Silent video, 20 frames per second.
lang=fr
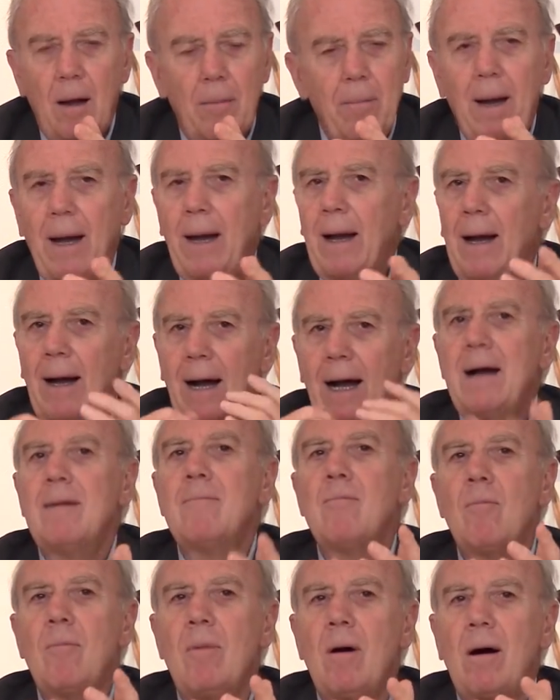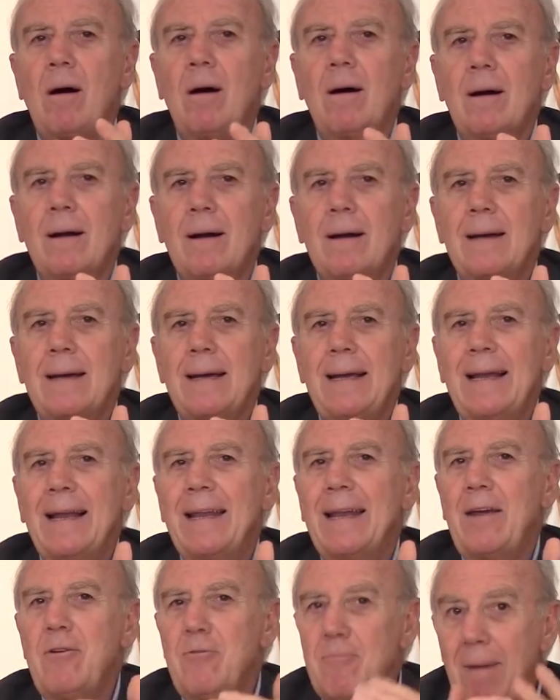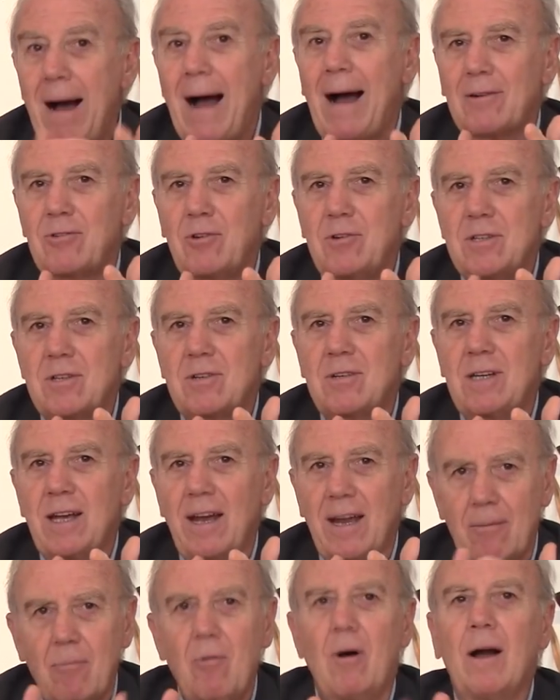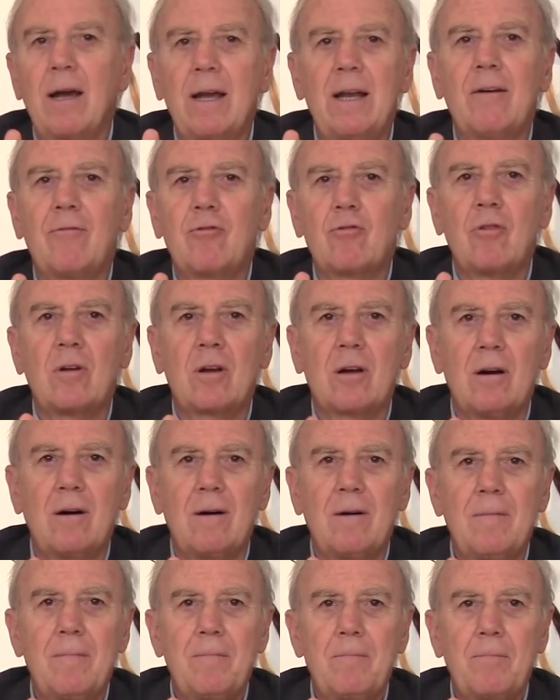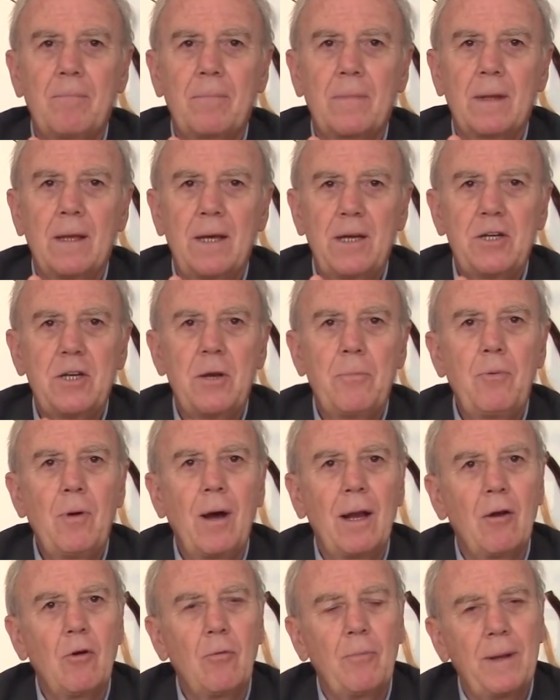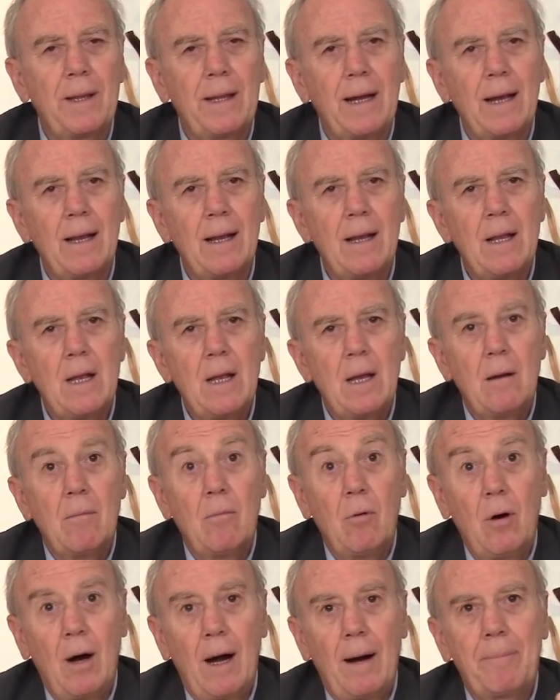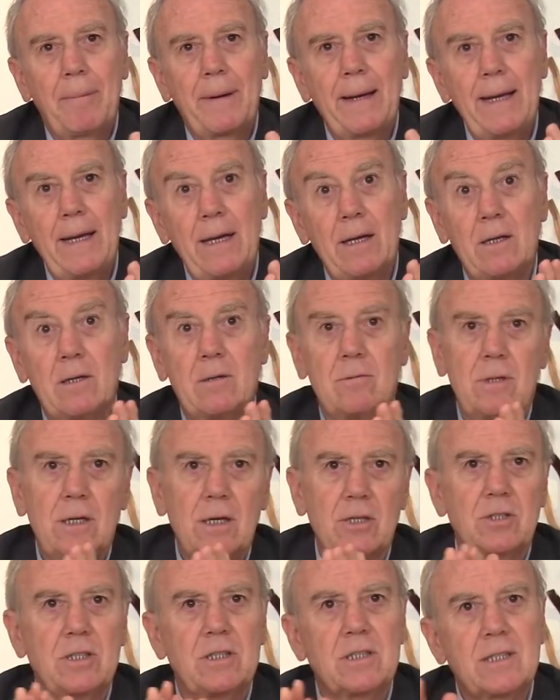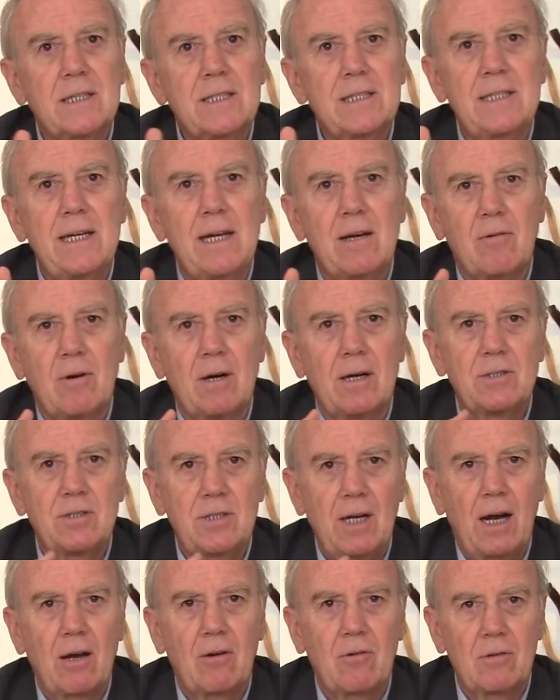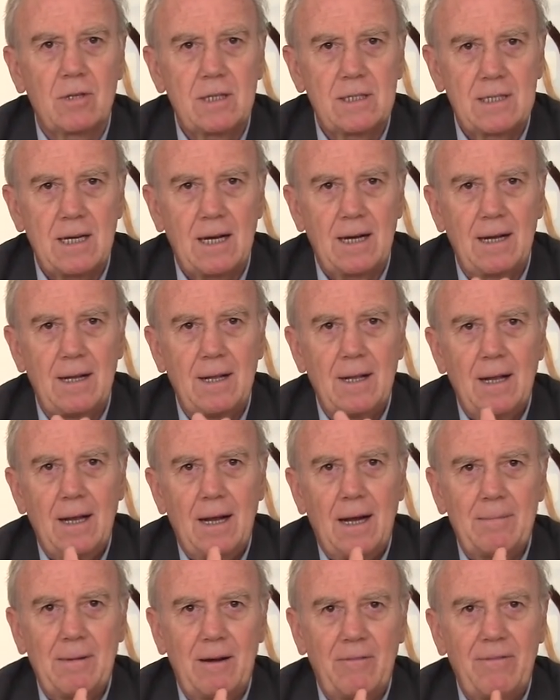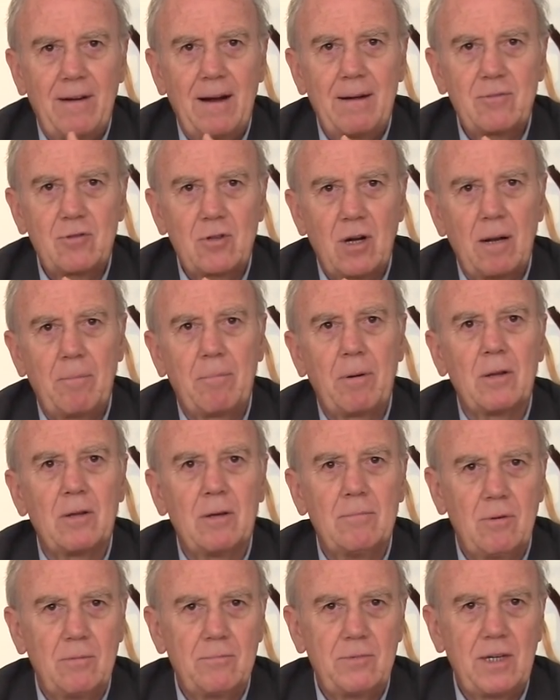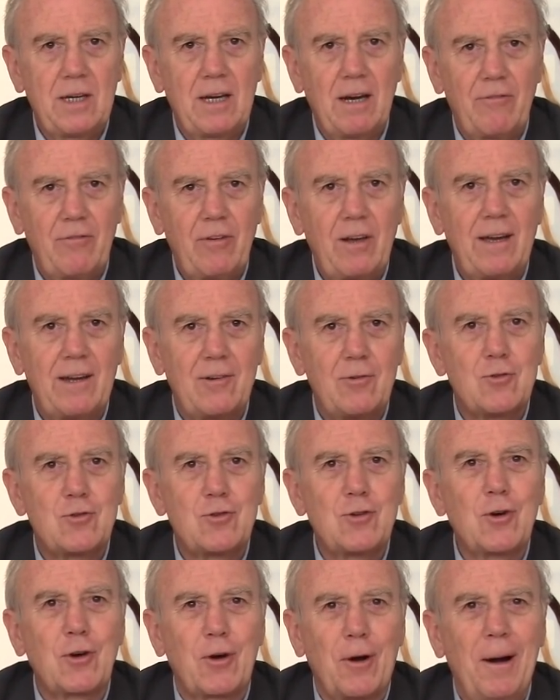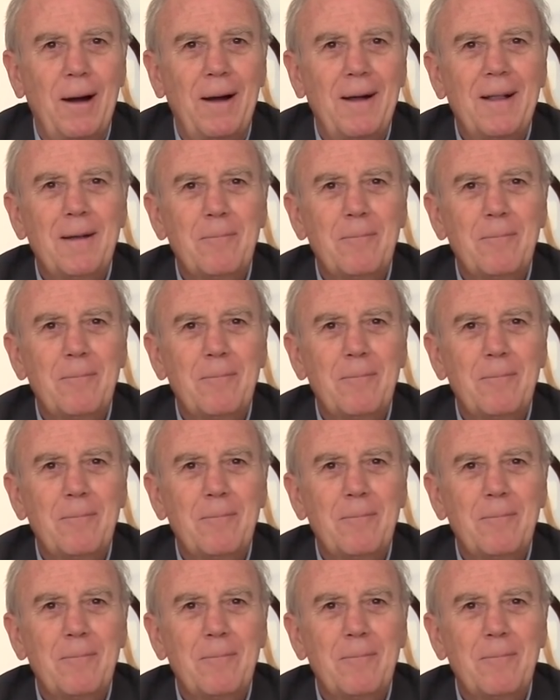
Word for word: eh ben, à un moment, il en a eu marre de discuter avec moi, il a foutu le camp. Et j'ai pu aller à l'hôpital. Bon, après, dire, j'ai stressé, quoi. J'ai raconté ça à ma femme, je suis allé prendre un bon petit café avec du sucre,